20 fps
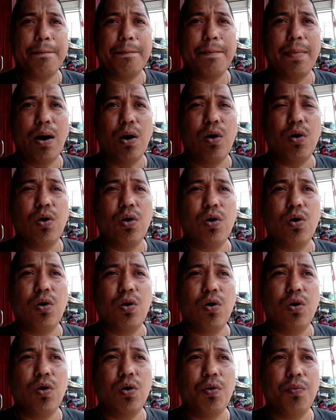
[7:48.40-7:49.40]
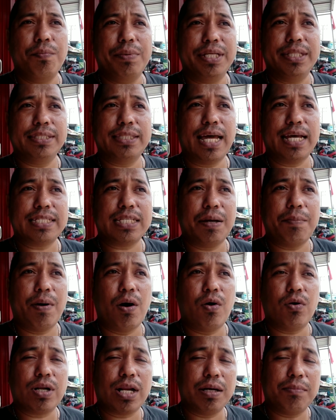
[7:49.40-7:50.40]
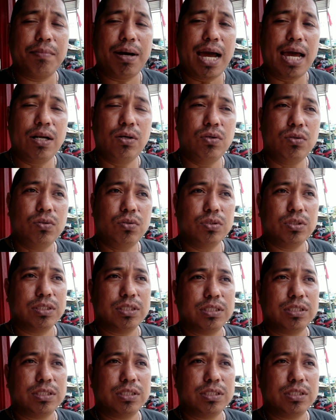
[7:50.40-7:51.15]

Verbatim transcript: mau minta sama orang malu,